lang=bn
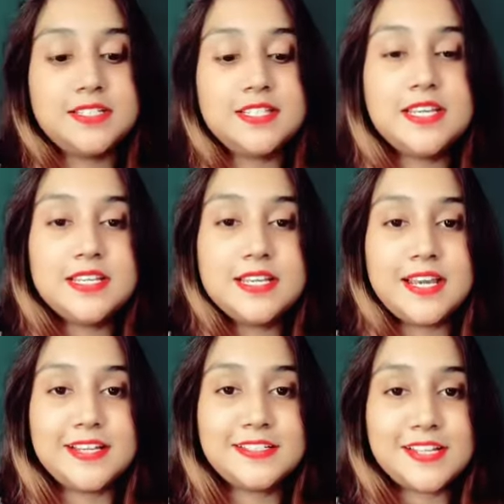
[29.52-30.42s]
স্কিনে
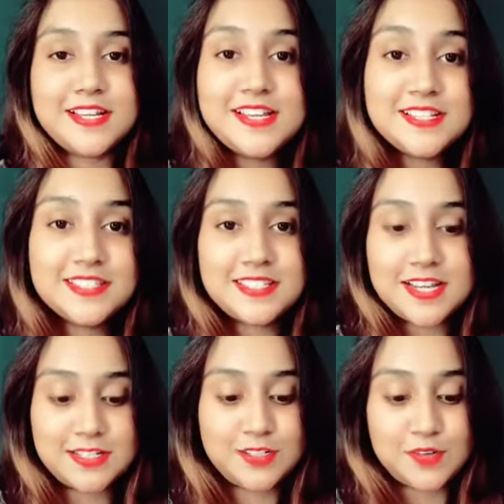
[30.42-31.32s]
একটা
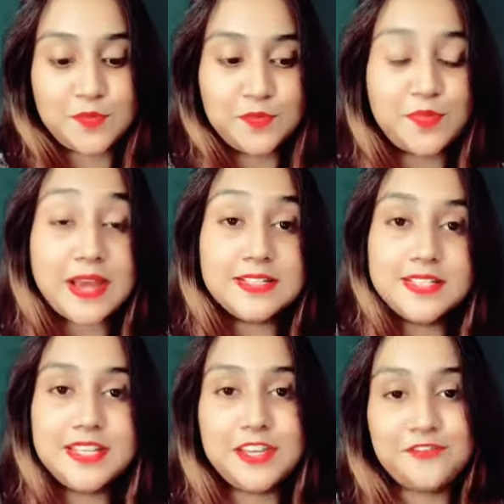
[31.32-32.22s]
ইনস্ট্যান্ট
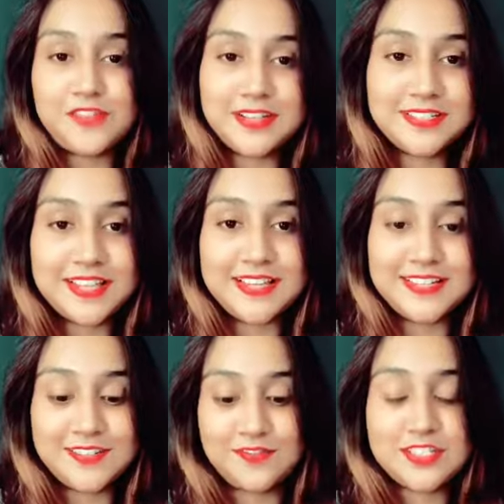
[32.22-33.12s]
ব্রাইটেনিং ইফেক্ট দেয়
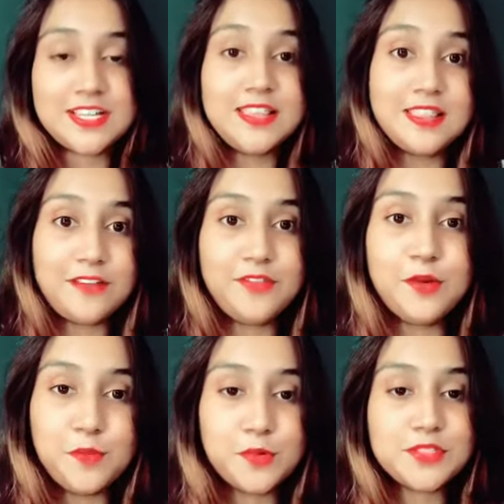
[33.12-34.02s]
উইচ আই লাভ দ্য
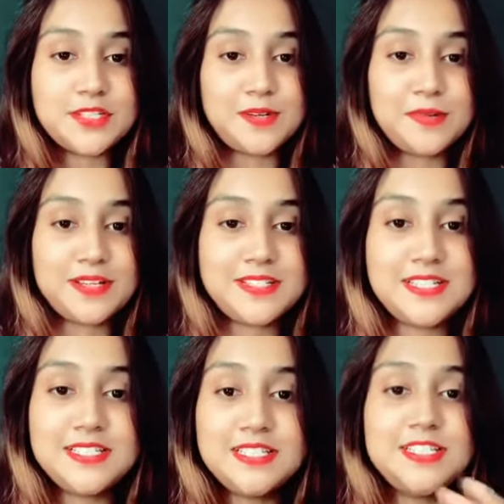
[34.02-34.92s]
মোস্ট আমার কাছে
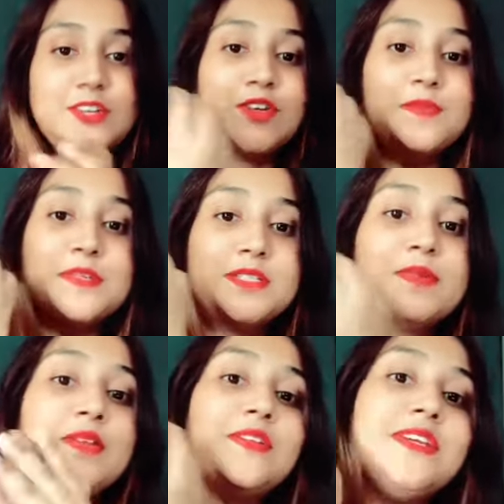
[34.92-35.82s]
এই জিনিসটা অনেক বেশি
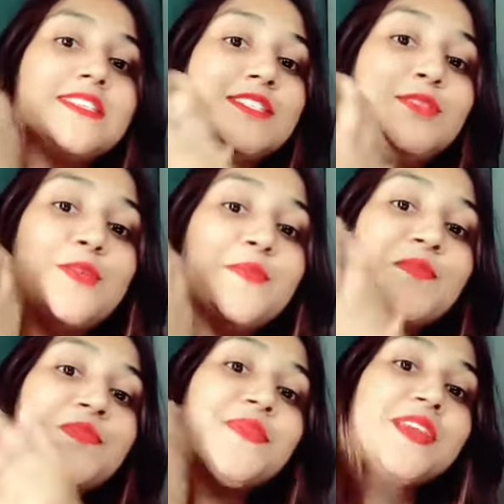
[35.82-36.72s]
ভালো লেগেছে তো
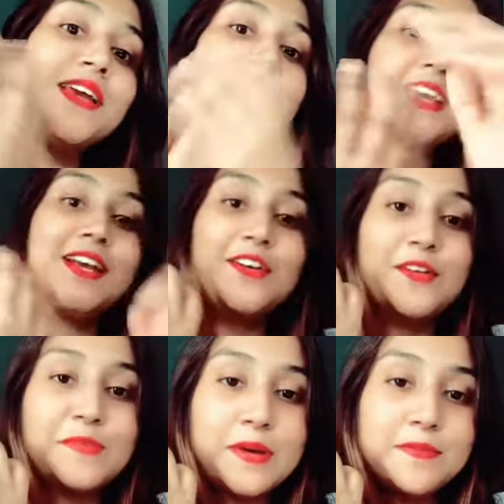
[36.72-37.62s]
এ কারণে
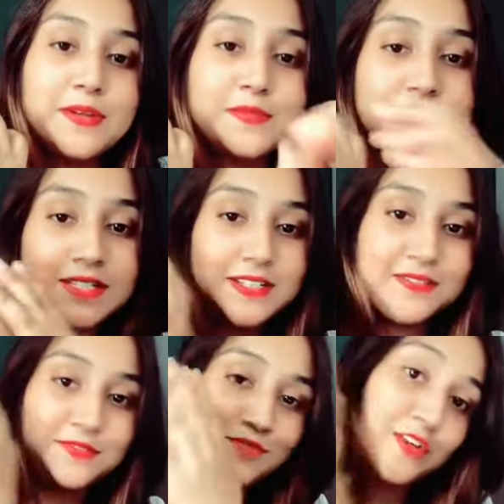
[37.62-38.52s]
ভাবলাম যে
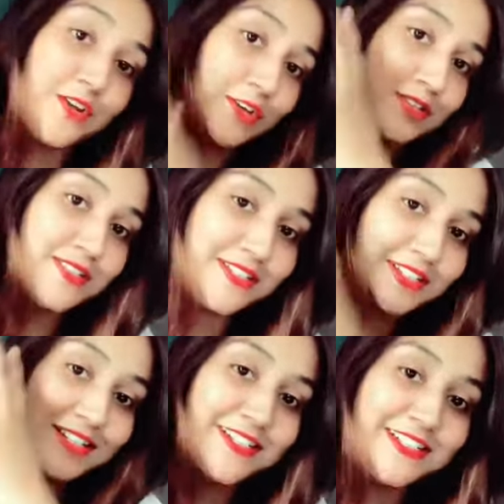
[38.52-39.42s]
মাই নট
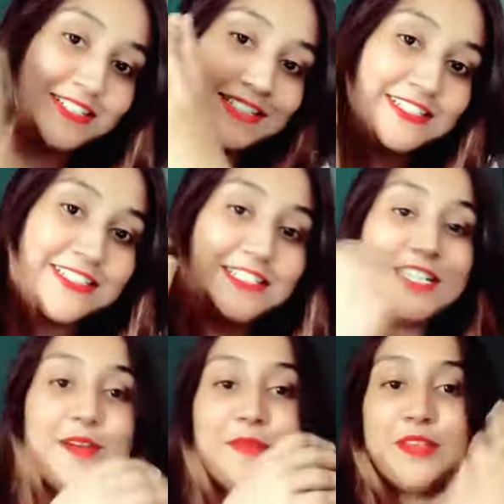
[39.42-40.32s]

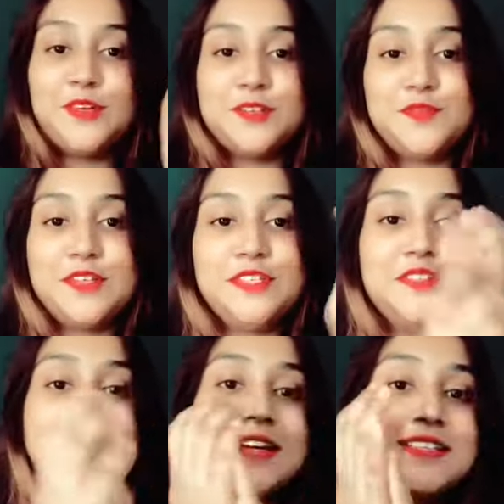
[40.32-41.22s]
শেয়ার মাই থটস উইথ ইউ
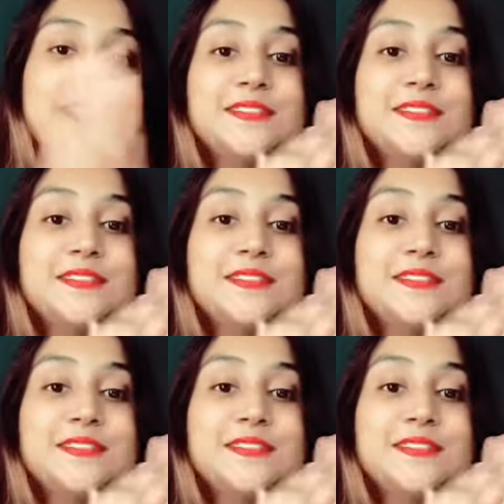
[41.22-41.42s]
গাইজ